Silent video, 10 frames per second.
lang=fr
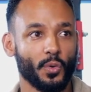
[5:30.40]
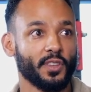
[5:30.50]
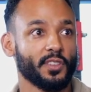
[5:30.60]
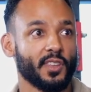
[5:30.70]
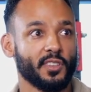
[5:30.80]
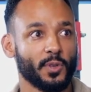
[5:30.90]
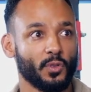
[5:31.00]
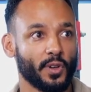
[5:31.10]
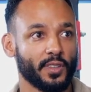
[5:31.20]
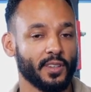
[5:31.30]
on est dans un espace
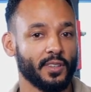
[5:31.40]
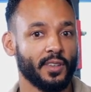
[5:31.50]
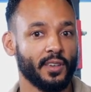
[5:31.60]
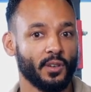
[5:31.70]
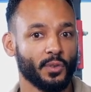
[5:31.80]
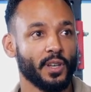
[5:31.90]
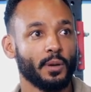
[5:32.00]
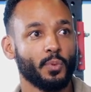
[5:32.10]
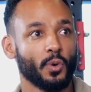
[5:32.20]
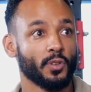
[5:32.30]
de fraternité, on est
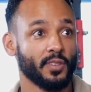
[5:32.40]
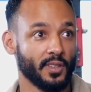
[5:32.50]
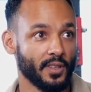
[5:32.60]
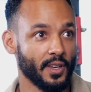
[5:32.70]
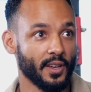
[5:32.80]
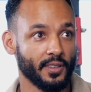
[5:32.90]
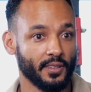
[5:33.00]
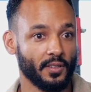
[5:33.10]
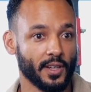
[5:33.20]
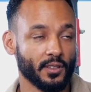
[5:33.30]
là pour tisser des liens
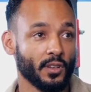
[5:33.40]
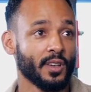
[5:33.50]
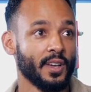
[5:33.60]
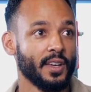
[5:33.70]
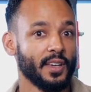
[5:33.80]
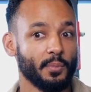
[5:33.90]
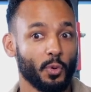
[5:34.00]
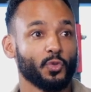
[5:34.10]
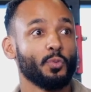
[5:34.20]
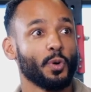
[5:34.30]
les uns avec les autres et
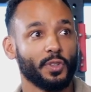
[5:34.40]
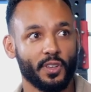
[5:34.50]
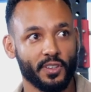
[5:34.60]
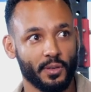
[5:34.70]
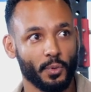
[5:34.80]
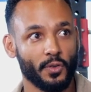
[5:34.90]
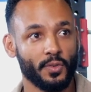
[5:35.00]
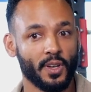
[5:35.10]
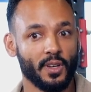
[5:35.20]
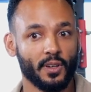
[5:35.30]
pour supporter dans les
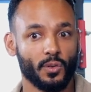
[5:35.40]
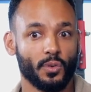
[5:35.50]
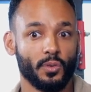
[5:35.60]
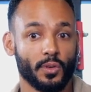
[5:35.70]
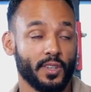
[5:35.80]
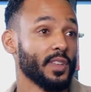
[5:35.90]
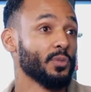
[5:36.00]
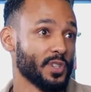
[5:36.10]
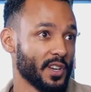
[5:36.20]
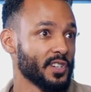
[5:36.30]
épreuves qui viennent
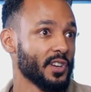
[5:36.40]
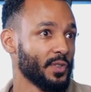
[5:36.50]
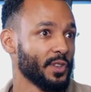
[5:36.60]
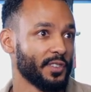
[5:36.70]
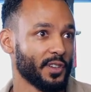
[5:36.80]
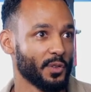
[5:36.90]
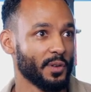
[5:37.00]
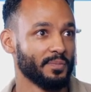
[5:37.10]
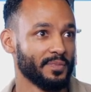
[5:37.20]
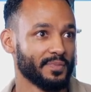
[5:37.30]
nous challenger en fait dans le cercle
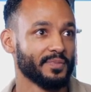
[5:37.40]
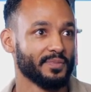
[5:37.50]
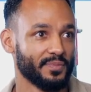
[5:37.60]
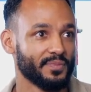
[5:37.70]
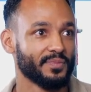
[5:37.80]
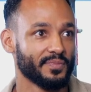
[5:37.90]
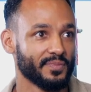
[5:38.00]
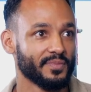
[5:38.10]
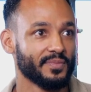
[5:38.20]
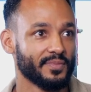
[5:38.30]
d'hommes. et ça change
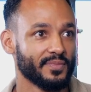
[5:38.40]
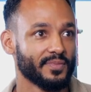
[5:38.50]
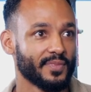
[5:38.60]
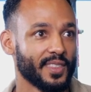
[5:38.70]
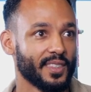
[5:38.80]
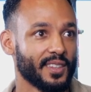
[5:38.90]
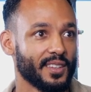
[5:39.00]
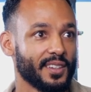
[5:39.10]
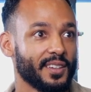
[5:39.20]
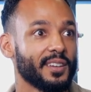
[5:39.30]
effectivement quand on se revoit
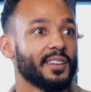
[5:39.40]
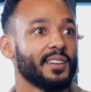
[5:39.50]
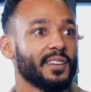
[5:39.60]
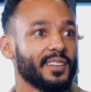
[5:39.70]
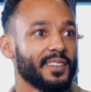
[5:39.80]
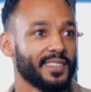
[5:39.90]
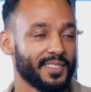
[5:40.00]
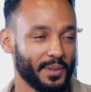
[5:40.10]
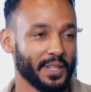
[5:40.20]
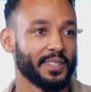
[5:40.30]
après, que ce soit
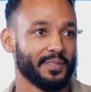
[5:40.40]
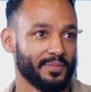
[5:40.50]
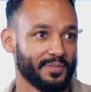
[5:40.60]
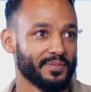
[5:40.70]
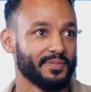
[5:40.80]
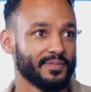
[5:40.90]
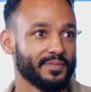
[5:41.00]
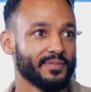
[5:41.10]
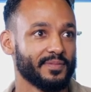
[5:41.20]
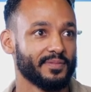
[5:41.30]
en tant qu'ouvrier
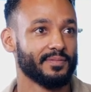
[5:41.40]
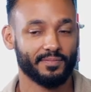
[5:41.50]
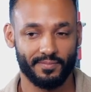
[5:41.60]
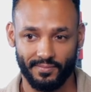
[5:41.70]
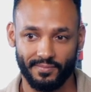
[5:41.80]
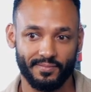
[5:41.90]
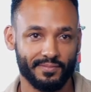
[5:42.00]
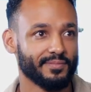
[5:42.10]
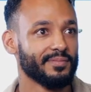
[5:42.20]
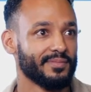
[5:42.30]
ou même patron
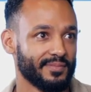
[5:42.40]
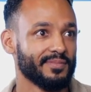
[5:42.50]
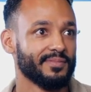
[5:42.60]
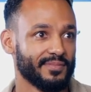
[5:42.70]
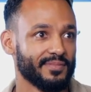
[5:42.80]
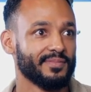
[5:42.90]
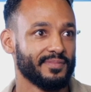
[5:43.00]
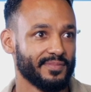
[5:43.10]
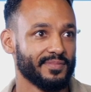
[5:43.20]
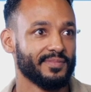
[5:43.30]
d'entreprise,
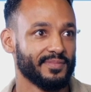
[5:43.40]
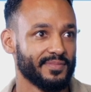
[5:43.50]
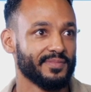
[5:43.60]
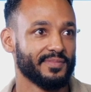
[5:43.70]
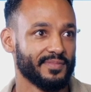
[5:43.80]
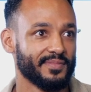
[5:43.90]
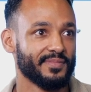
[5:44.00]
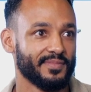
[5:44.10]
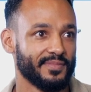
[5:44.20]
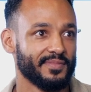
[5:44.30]
euh, enfin
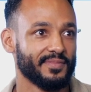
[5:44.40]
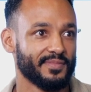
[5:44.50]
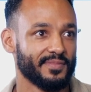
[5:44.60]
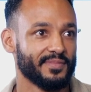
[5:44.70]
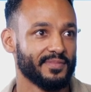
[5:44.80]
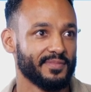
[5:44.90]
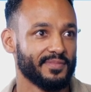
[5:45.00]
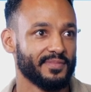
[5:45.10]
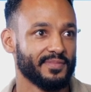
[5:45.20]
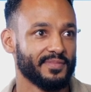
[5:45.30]

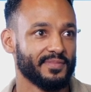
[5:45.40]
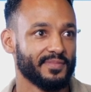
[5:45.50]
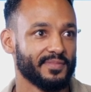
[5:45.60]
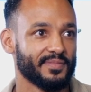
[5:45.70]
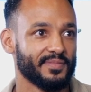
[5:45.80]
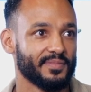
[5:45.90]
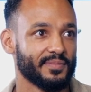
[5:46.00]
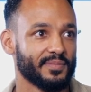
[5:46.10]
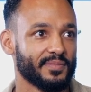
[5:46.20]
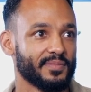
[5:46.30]
la, la,
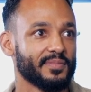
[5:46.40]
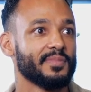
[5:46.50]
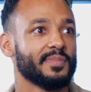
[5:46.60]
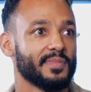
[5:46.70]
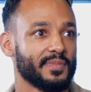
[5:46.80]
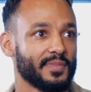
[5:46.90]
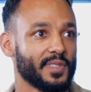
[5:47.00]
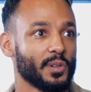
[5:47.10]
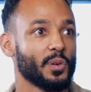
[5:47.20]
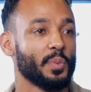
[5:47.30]
classification est cassée en
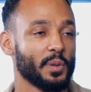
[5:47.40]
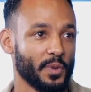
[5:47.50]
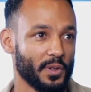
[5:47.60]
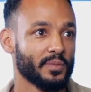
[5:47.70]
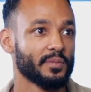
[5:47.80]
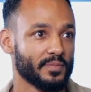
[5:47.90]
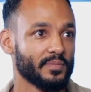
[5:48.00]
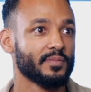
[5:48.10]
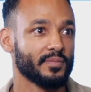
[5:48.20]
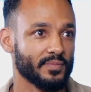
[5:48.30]
fait, parce qu'on est
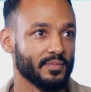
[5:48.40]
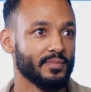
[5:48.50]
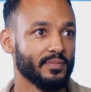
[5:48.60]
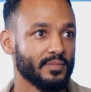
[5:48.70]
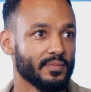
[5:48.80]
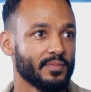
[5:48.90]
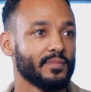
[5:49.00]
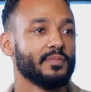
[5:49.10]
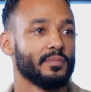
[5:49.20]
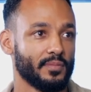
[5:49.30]
passé par chez toi
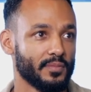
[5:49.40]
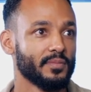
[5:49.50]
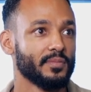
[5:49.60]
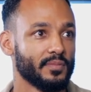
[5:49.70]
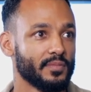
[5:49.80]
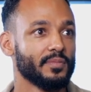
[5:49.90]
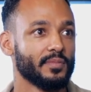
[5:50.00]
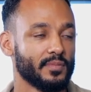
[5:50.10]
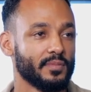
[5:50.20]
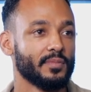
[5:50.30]
et que on a mis des
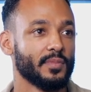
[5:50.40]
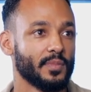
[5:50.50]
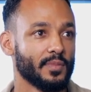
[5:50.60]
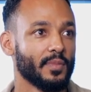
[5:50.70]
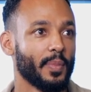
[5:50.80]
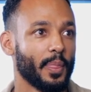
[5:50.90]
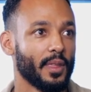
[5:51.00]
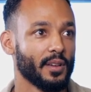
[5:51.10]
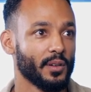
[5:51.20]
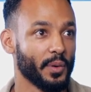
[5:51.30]
trucs à plat, les trucs qu'on
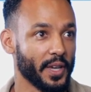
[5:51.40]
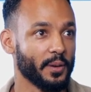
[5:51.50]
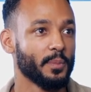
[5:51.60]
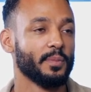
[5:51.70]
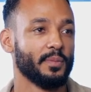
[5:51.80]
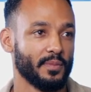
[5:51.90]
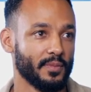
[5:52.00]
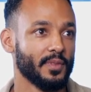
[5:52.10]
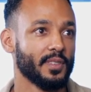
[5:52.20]
sort jamais, et que